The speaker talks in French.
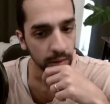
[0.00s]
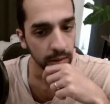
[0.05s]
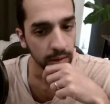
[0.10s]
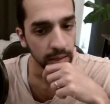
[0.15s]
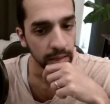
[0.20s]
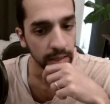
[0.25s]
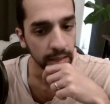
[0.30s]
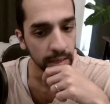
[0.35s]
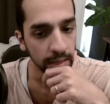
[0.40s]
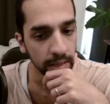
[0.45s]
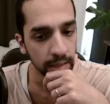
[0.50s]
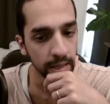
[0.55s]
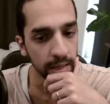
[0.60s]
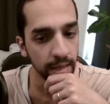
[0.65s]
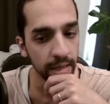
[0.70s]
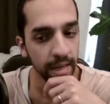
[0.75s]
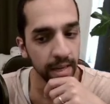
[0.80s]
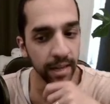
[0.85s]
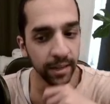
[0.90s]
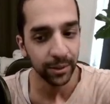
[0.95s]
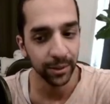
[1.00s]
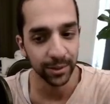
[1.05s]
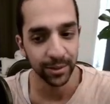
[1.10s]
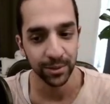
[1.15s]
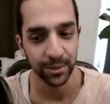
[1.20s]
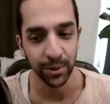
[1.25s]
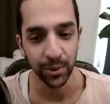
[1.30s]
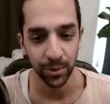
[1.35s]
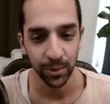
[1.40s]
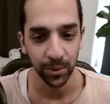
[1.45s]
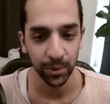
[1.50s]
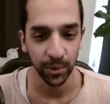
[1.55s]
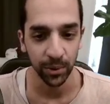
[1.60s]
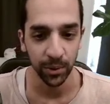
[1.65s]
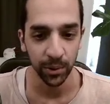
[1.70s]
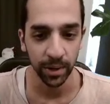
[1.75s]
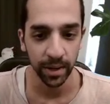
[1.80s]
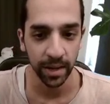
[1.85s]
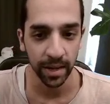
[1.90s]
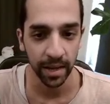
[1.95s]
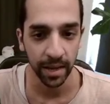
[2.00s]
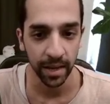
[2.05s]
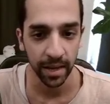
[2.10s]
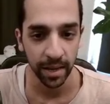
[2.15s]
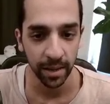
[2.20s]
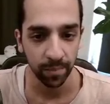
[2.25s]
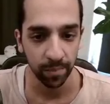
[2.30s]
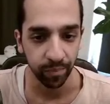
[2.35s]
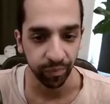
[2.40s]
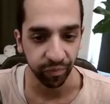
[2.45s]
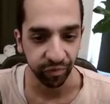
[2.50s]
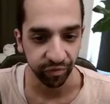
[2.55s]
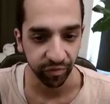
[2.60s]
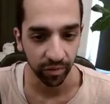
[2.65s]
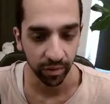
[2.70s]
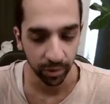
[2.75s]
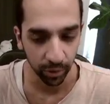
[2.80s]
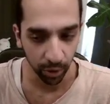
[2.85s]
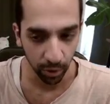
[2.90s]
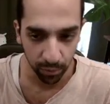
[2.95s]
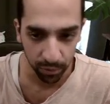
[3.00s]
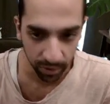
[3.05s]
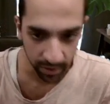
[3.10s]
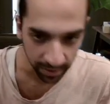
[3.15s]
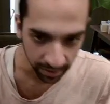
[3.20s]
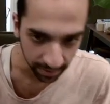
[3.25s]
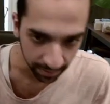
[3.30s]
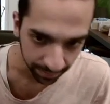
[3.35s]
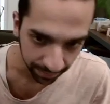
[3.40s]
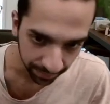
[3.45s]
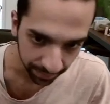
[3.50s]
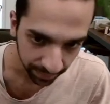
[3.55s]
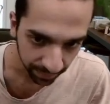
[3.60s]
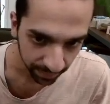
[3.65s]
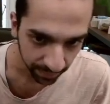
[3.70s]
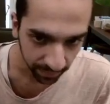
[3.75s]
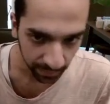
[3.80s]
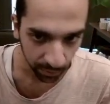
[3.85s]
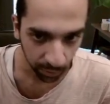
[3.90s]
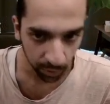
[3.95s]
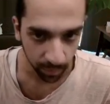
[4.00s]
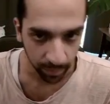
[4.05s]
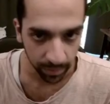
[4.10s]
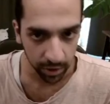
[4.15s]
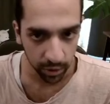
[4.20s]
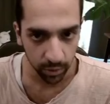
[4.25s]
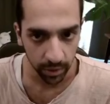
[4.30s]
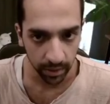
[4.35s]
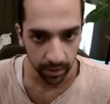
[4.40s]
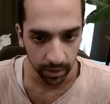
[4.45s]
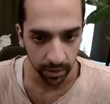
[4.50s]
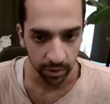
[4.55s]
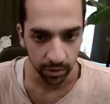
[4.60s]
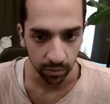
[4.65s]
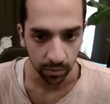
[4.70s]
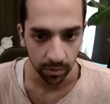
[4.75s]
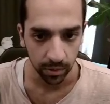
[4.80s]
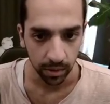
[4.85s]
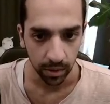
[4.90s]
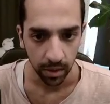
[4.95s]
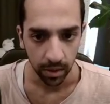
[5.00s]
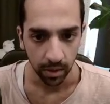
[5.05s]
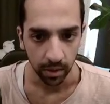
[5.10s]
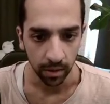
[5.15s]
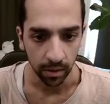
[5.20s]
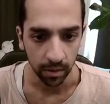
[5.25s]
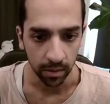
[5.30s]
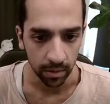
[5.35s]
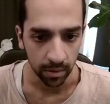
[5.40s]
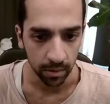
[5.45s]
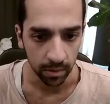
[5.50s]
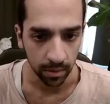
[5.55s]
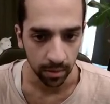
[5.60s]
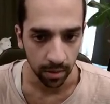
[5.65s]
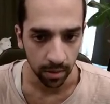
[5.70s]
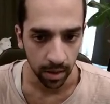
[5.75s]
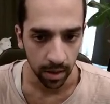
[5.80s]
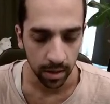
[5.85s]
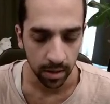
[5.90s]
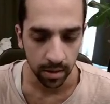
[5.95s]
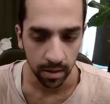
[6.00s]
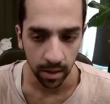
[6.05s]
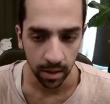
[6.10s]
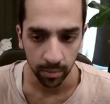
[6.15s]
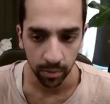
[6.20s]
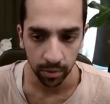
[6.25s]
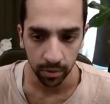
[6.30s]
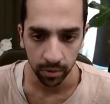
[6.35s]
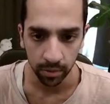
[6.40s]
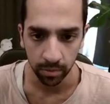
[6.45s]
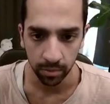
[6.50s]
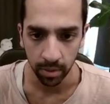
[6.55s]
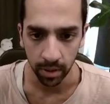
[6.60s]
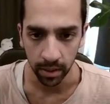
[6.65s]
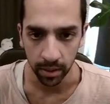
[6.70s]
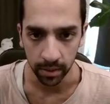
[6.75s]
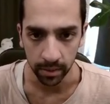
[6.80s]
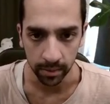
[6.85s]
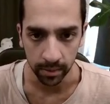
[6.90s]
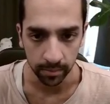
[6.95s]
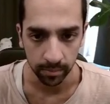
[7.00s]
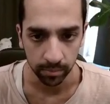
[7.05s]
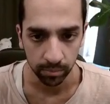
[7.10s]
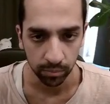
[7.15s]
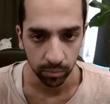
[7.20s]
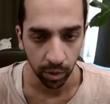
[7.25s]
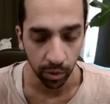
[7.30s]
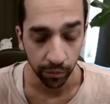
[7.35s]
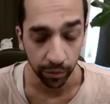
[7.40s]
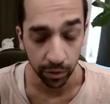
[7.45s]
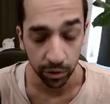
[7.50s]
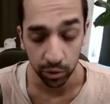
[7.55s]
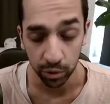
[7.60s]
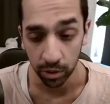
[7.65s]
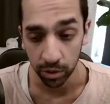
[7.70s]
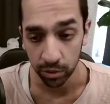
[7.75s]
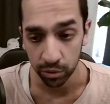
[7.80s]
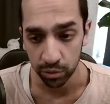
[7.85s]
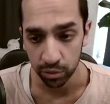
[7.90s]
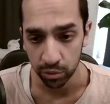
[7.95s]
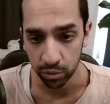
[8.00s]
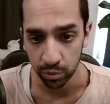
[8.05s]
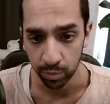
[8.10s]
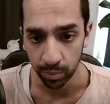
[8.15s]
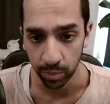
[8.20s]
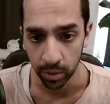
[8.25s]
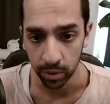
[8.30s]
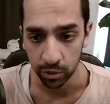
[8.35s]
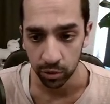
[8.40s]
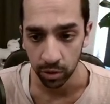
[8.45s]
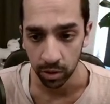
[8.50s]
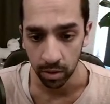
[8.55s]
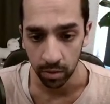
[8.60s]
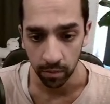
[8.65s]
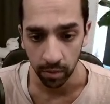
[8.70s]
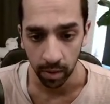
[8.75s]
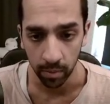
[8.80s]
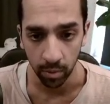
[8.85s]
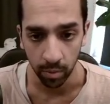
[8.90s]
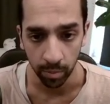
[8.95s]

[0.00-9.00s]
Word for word: Et attention, et dans le bouclier. Donc bien joué à Cacheton. Euh, là, clairement, euh, bah, en fait, j'aurais vraiment